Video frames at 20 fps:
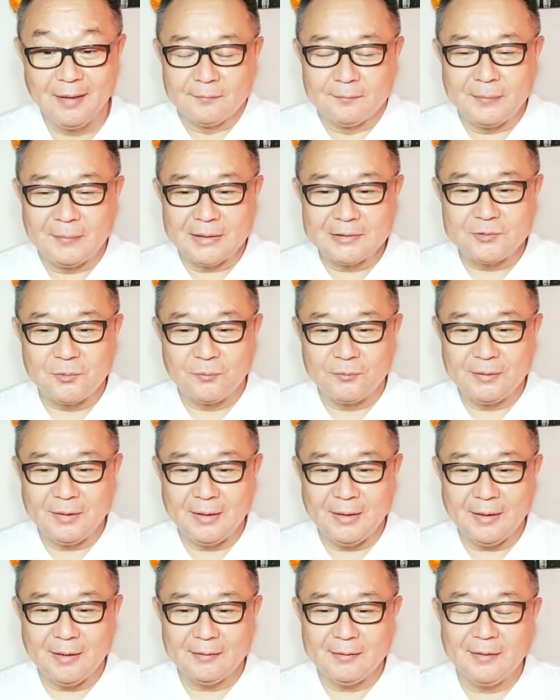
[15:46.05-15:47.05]
まあそん
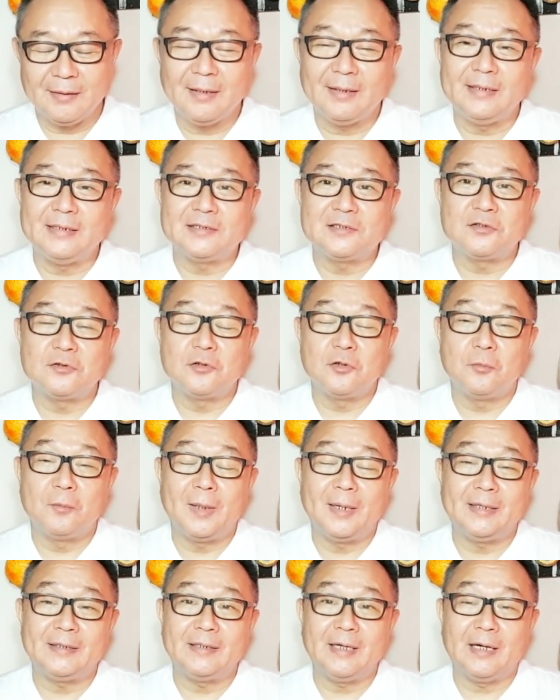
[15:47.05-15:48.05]
な中でねいつの
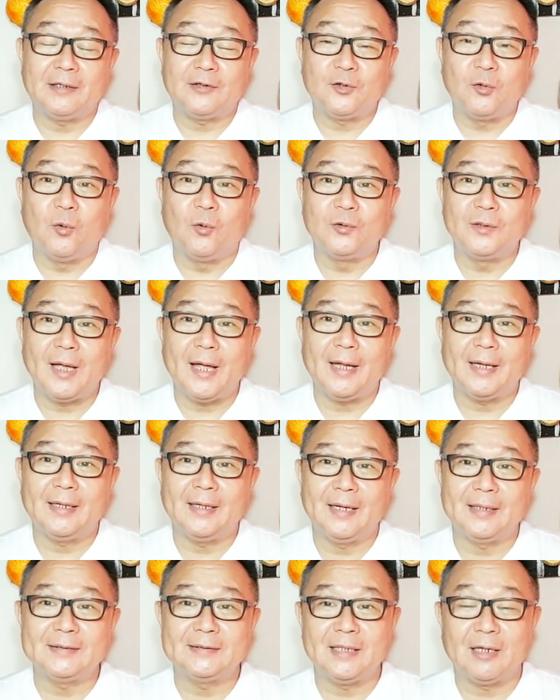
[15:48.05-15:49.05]
間にか巨大
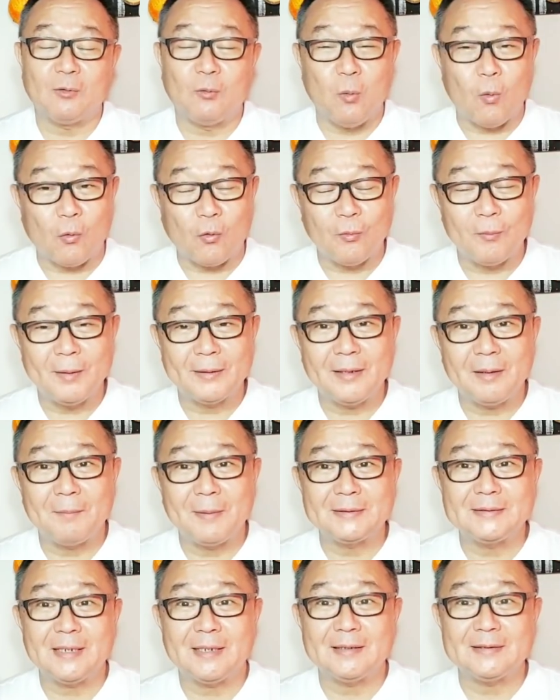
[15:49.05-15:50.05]
化してここまで
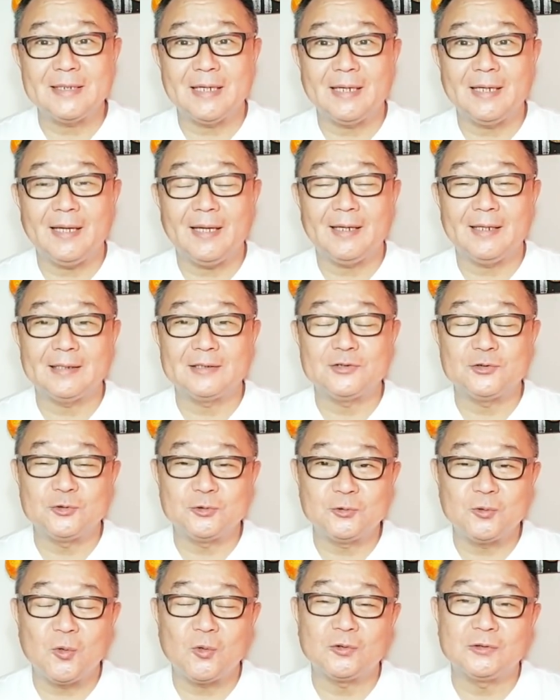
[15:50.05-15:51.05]
まさか世界が
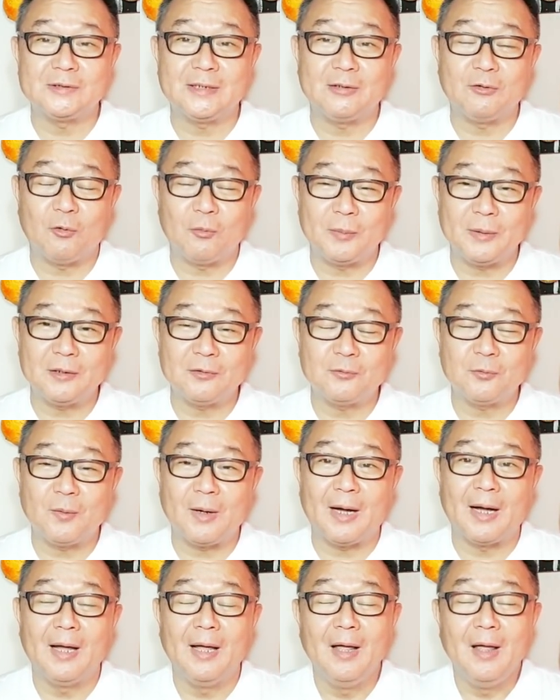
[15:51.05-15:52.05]
中国が伸びると
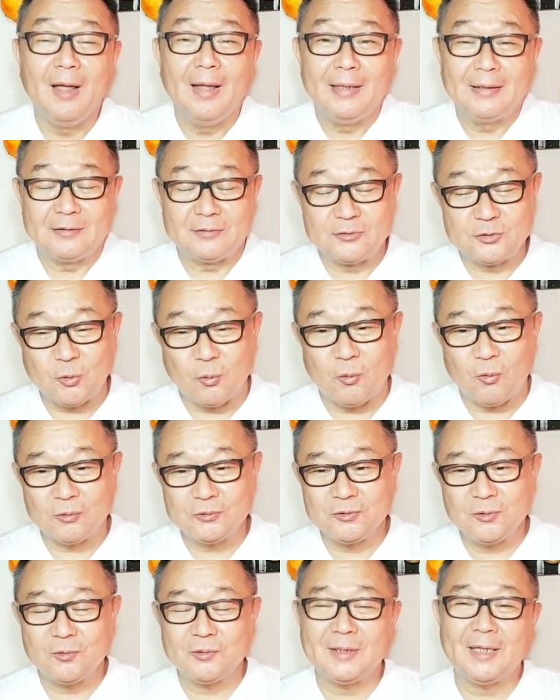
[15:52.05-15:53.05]
は想
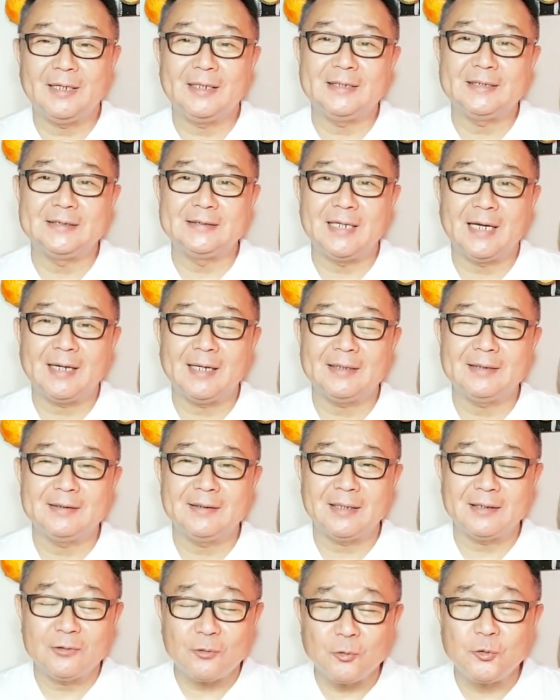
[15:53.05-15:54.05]
像だにしなかっ
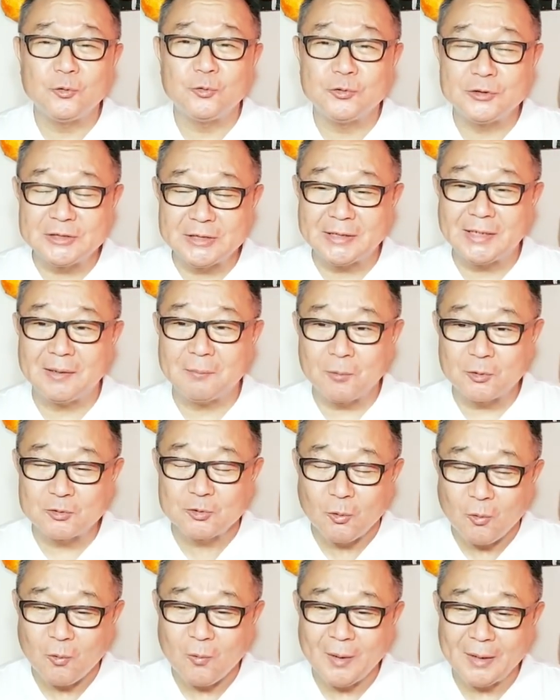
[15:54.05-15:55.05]
たという時期も
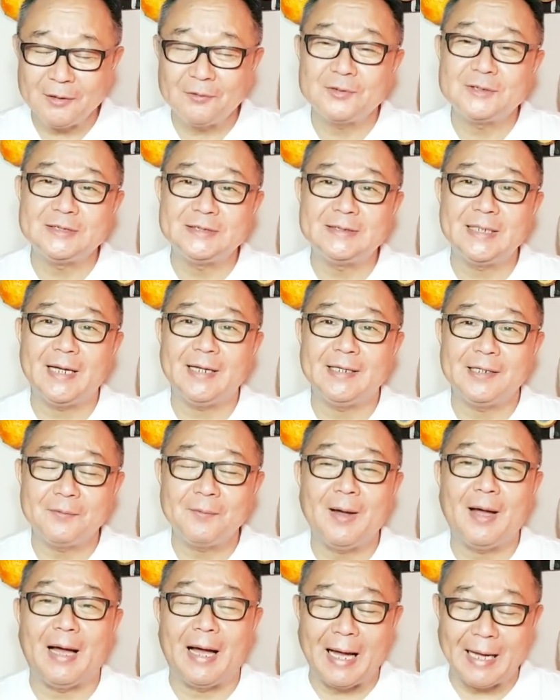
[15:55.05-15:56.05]
昭和の時代に
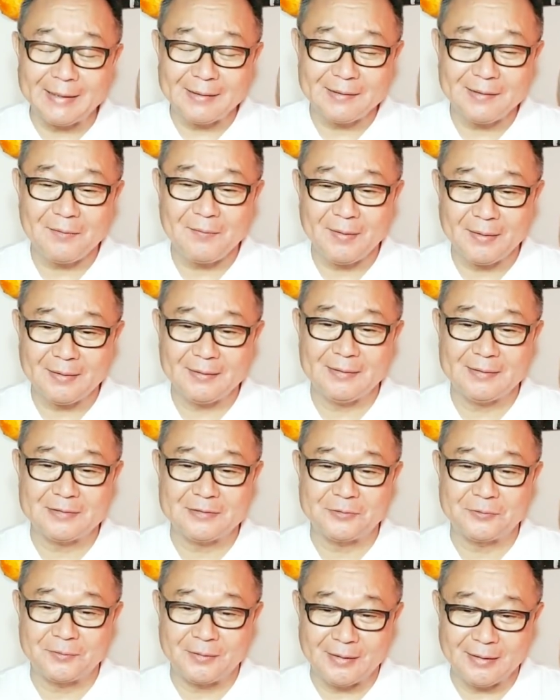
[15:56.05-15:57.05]
はあったわけで
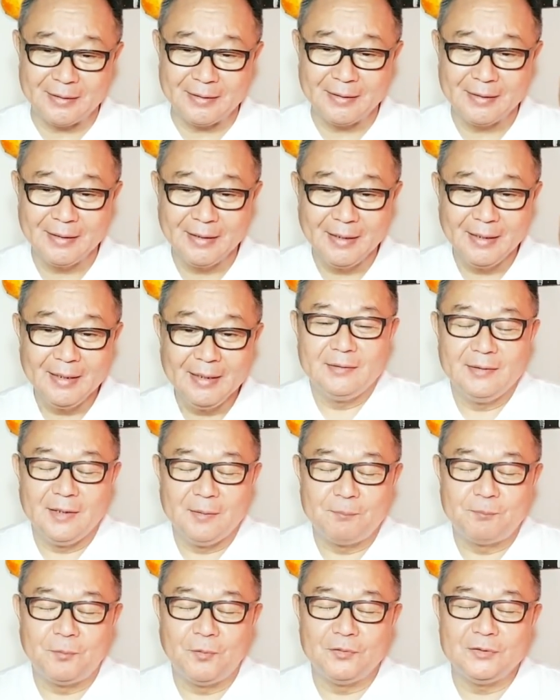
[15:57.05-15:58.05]
すよね
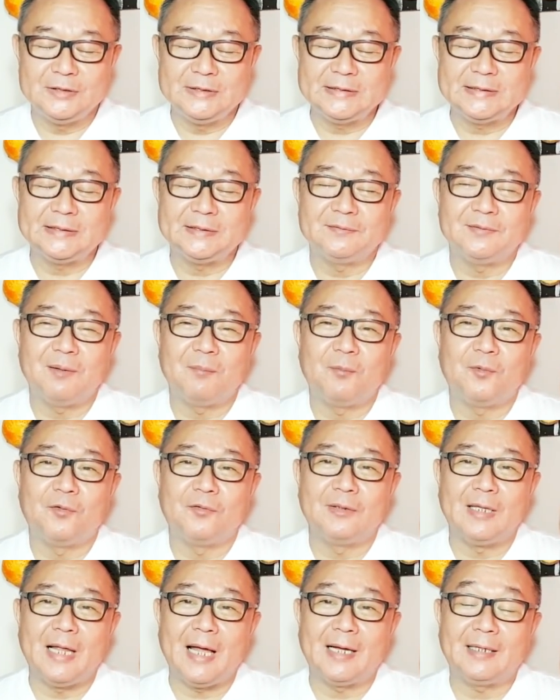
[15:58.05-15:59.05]
日本自身は
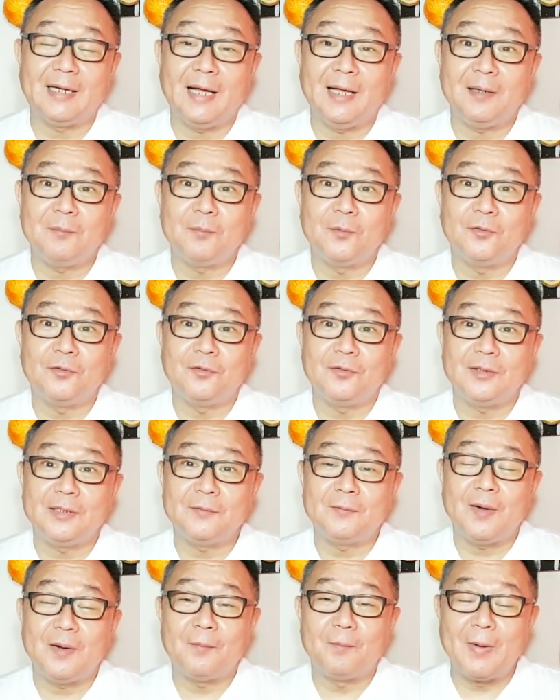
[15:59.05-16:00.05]
もう長いものに
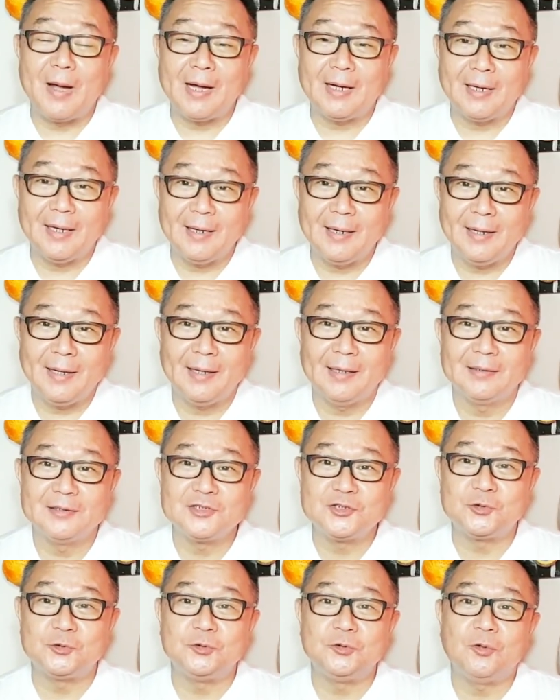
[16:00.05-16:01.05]
は巻かれ
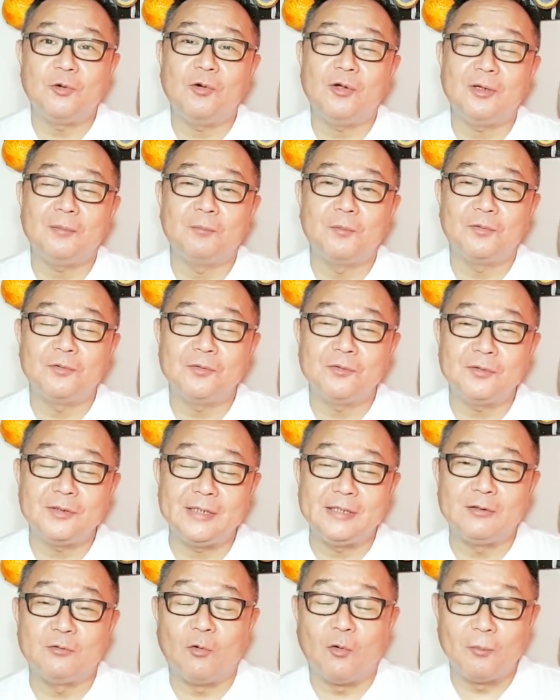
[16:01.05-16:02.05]
強いもの
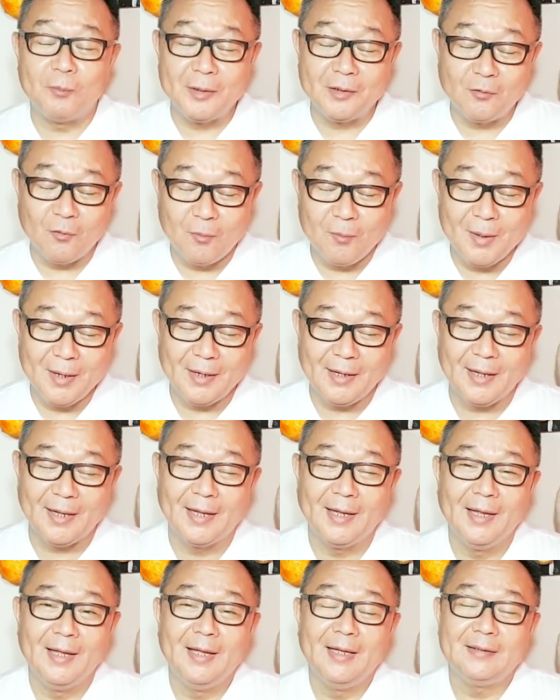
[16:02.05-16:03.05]
に飲み込まれ
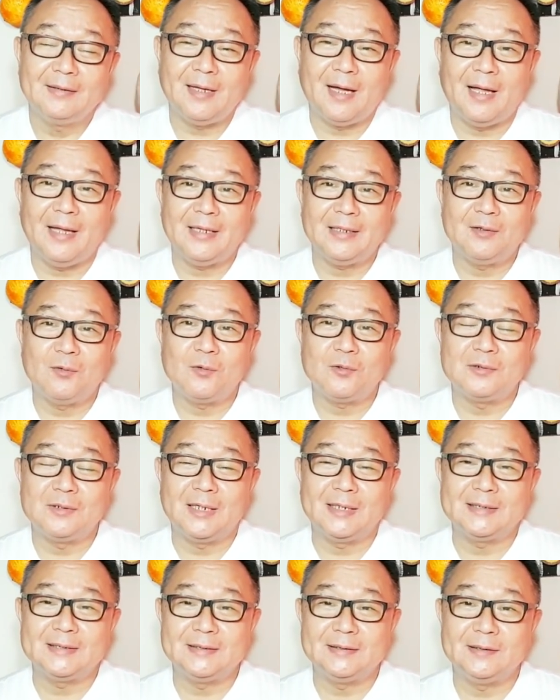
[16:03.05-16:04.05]
大国
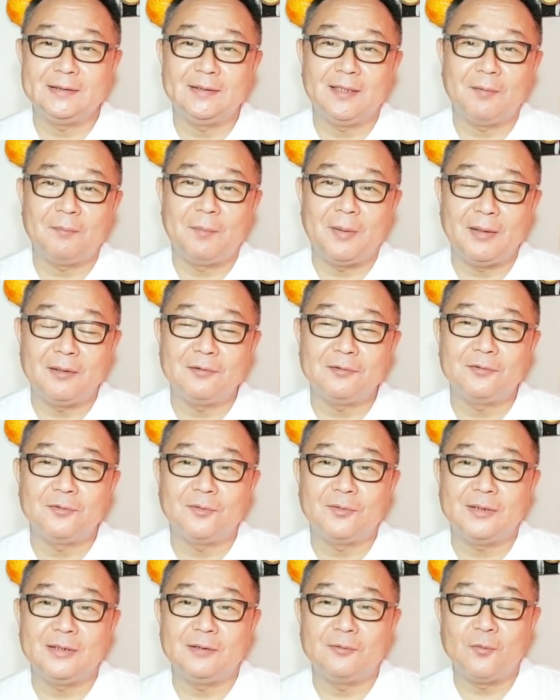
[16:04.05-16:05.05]
が敷いたベルトに